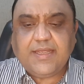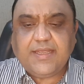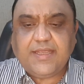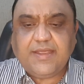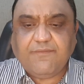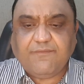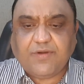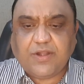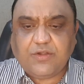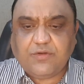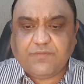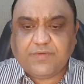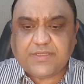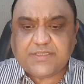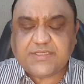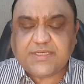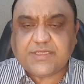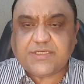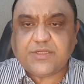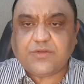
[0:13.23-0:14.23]
ये वन टू वन
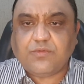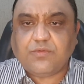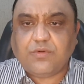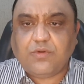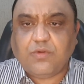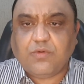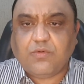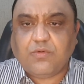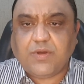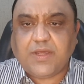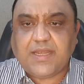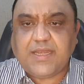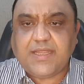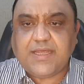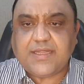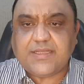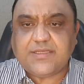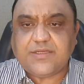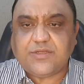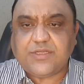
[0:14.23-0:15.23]
सेशन उन लोगों के
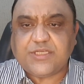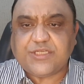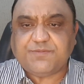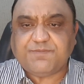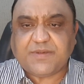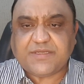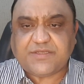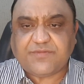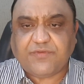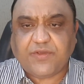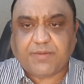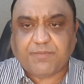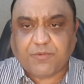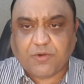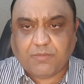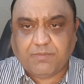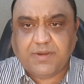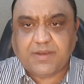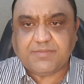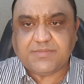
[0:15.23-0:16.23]
लिए जिनकी स्पेसिफिक
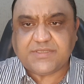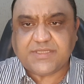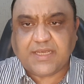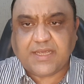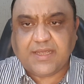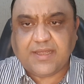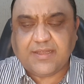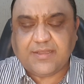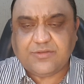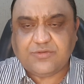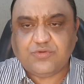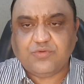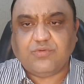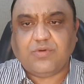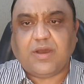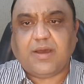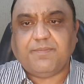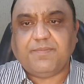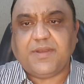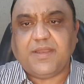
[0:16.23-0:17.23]
प्रॉब्लम्स हैं जो
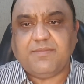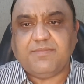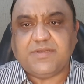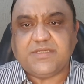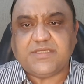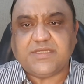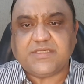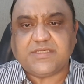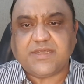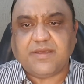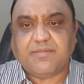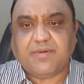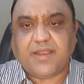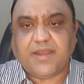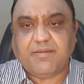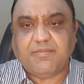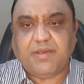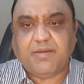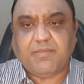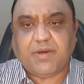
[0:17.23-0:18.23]
अपने बिज़नेस के
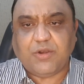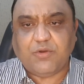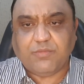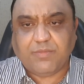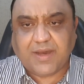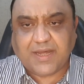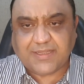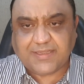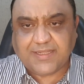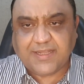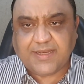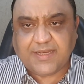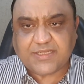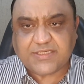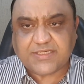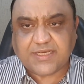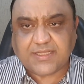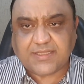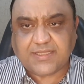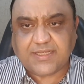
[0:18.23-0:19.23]
बारे में मालूम लेना
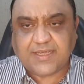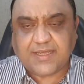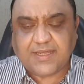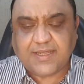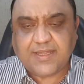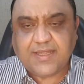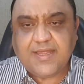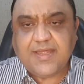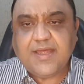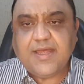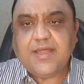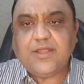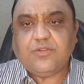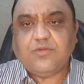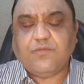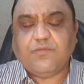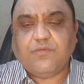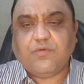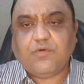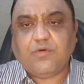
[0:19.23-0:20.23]
चाहते हैं
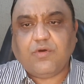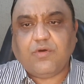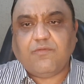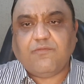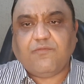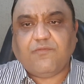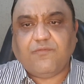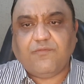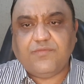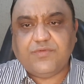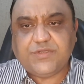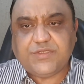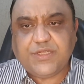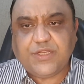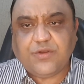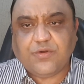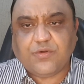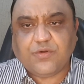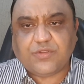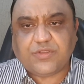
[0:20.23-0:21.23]
तो वो
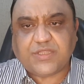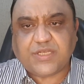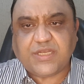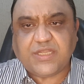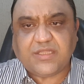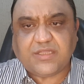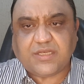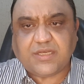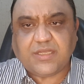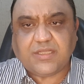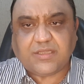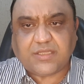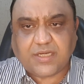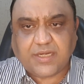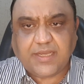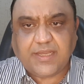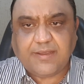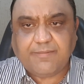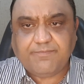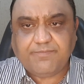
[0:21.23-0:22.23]
ज़ीरो थ्री थ्री
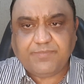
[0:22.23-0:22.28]
थ्री